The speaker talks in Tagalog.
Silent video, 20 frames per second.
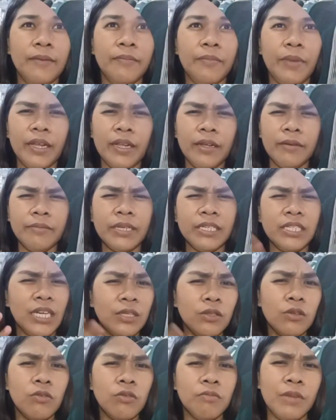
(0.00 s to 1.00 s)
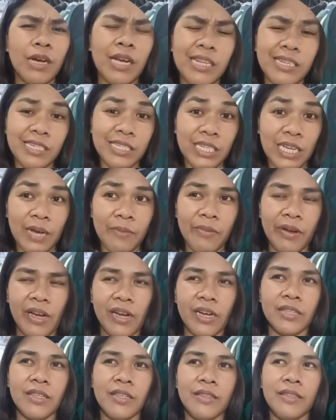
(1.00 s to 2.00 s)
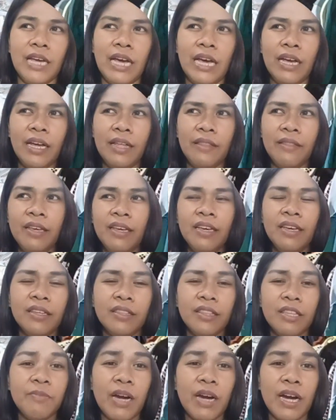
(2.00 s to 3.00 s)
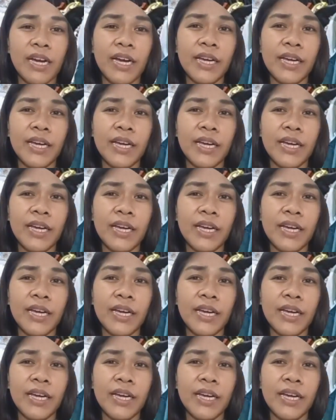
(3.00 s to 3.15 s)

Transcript: parang masyadong mahal siya mga katindahan. ba diba?